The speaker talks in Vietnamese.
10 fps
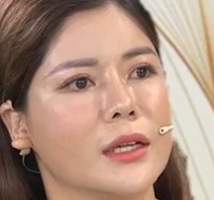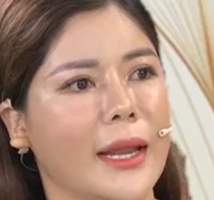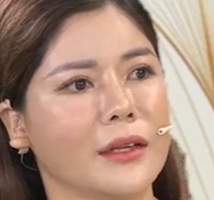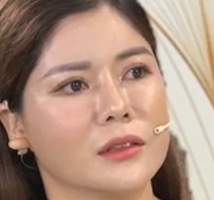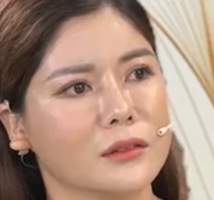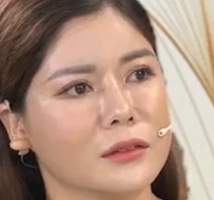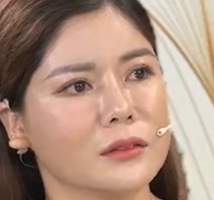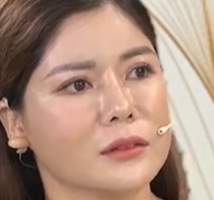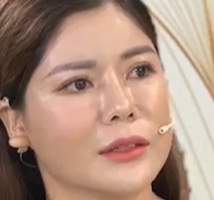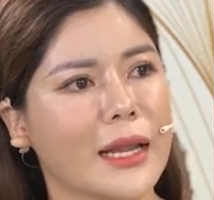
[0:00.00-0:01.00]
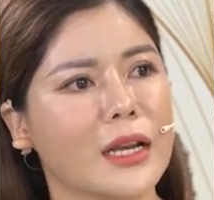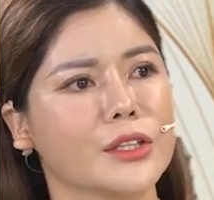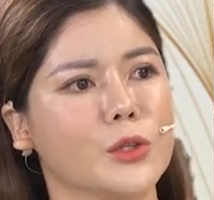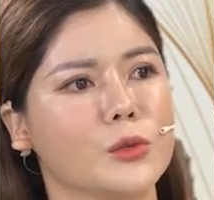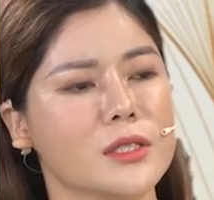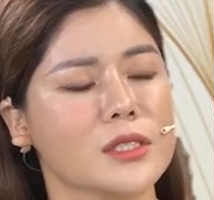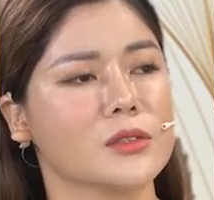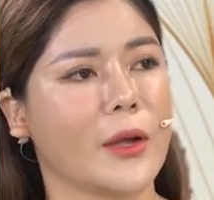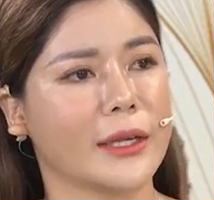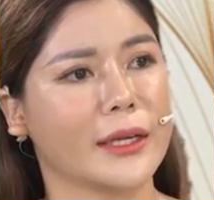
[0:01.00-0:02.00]
ảnh hưởng khá là nhiều đến sinh
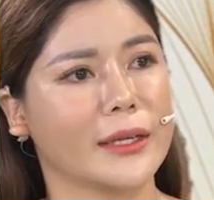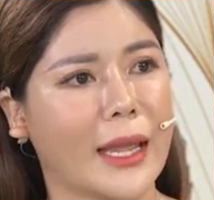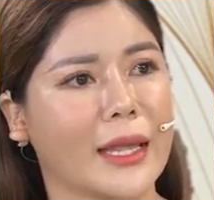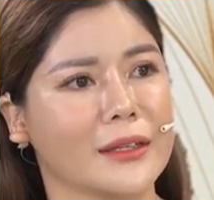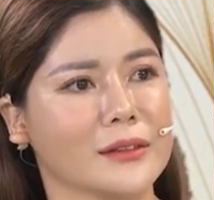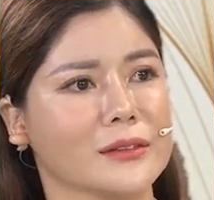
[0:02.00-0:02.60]
hoạt hàng ngày.